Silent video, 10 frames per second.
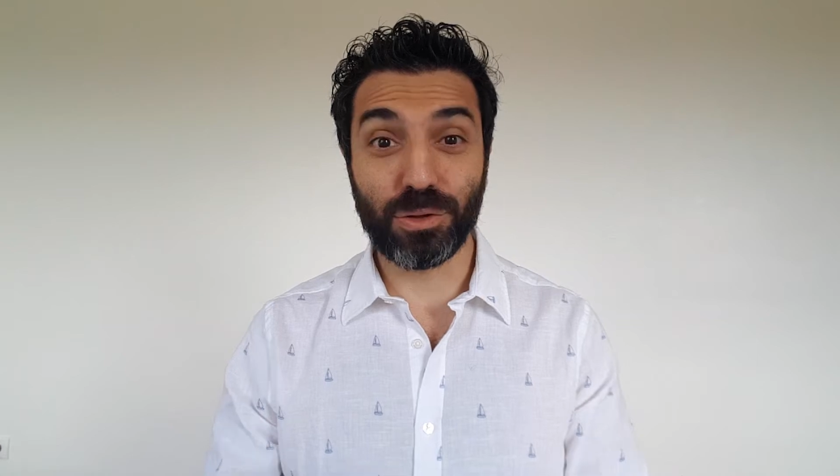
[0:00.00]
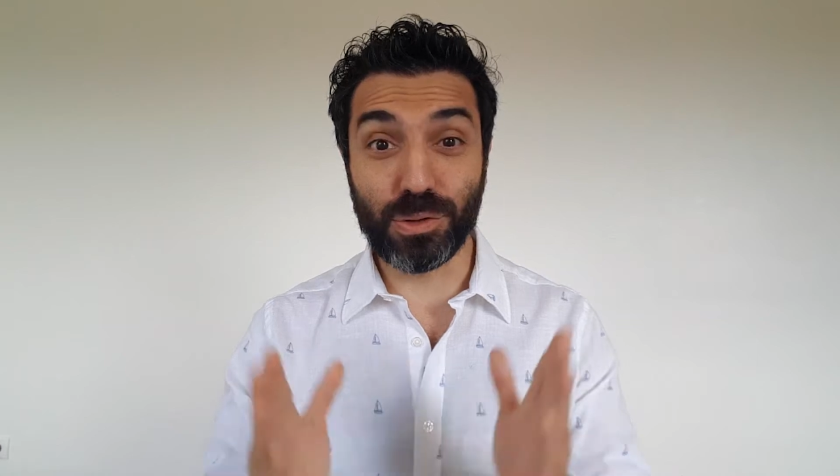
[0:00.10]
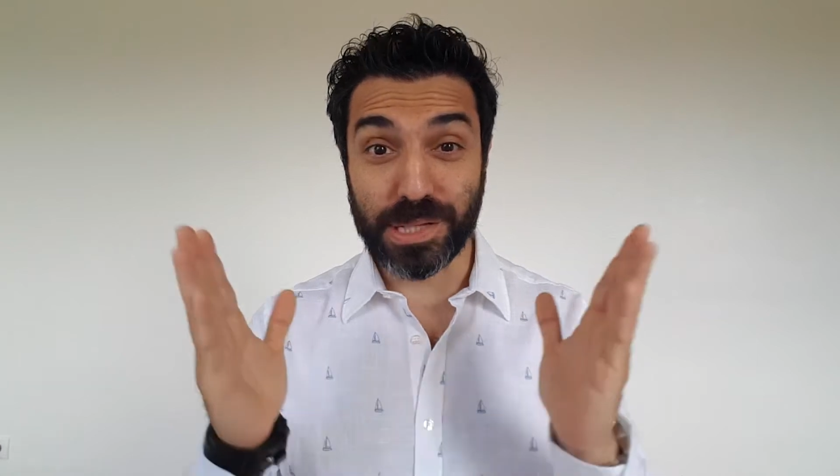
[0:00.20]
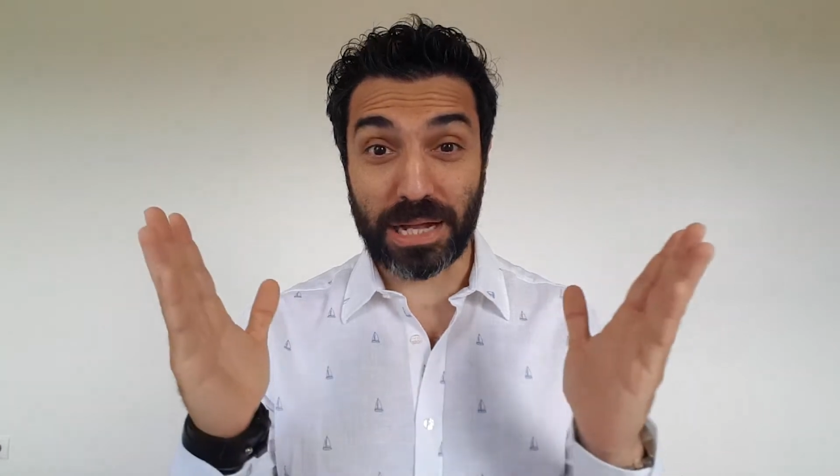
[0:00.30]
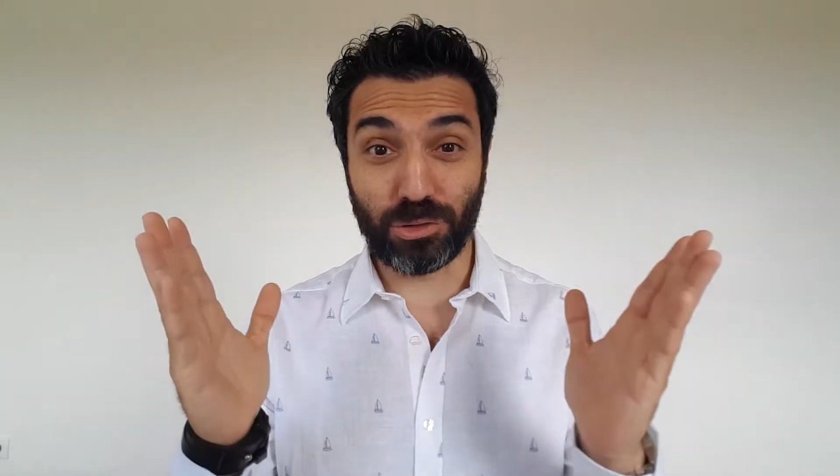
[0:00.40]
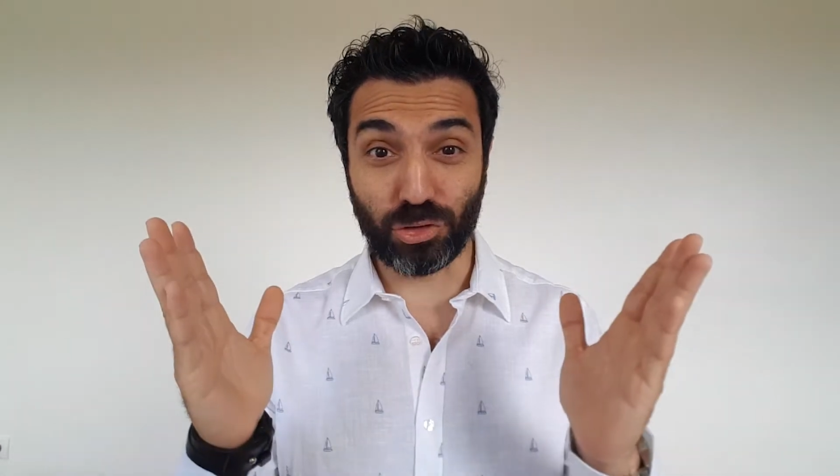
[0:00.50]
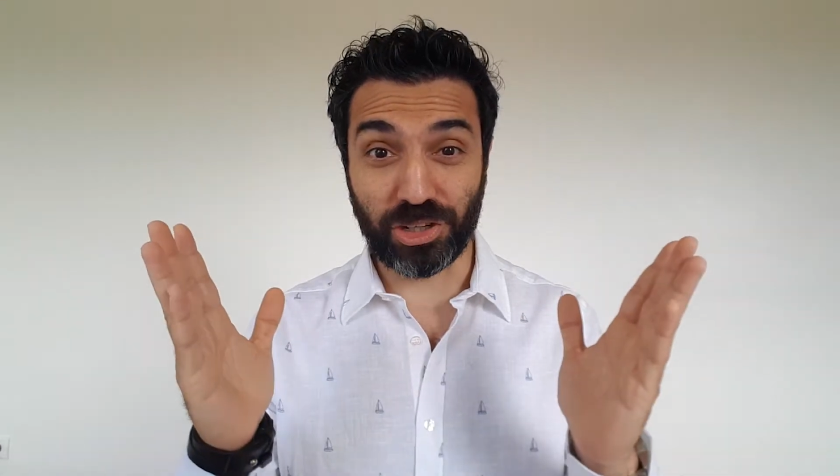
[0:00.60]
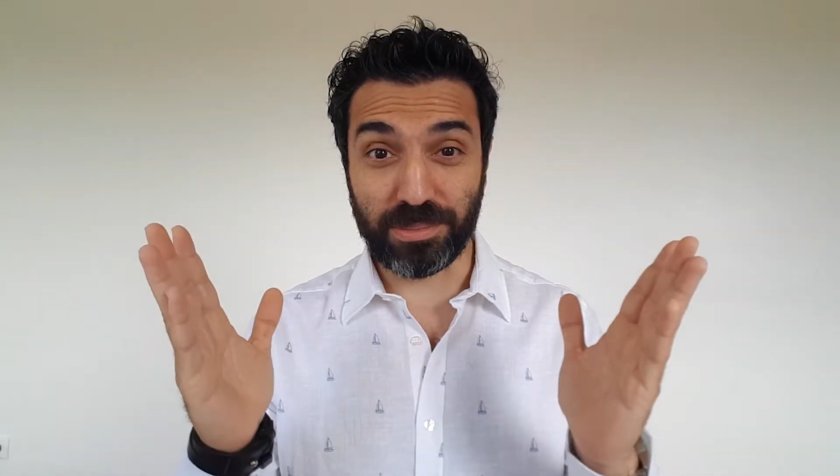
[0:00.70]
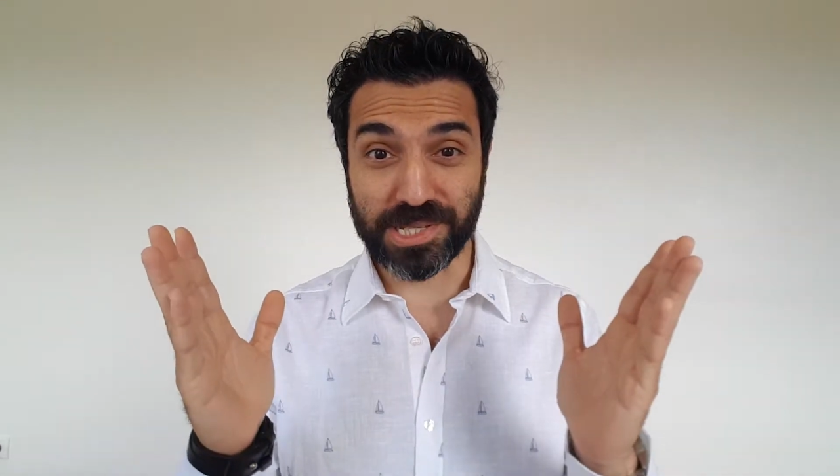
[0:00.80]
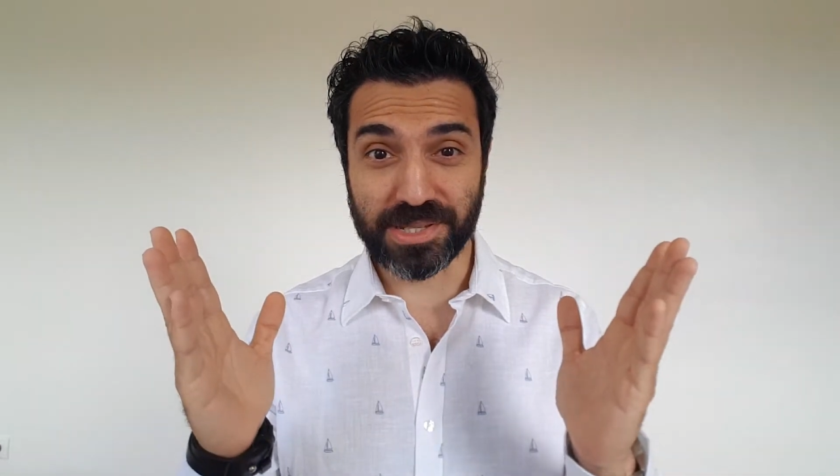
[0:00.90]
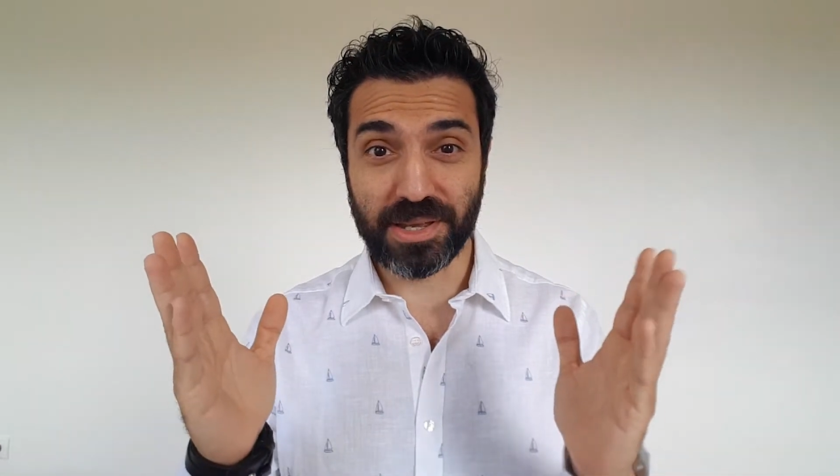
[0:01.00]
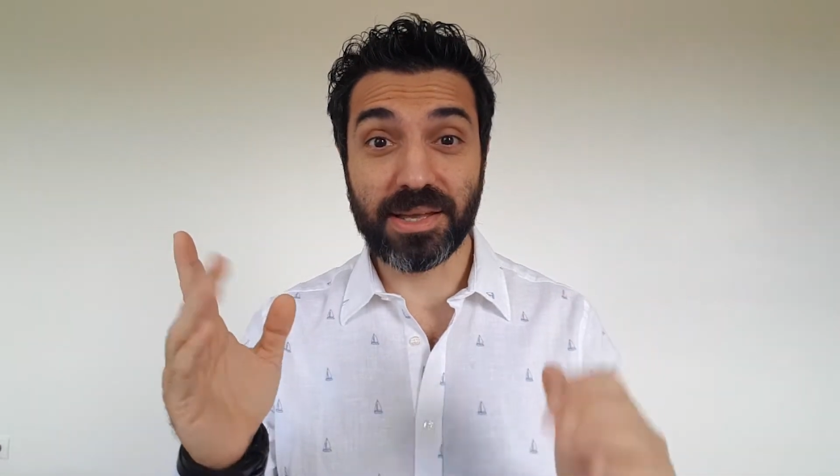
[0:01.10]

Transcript: Güzel Türkçemiz.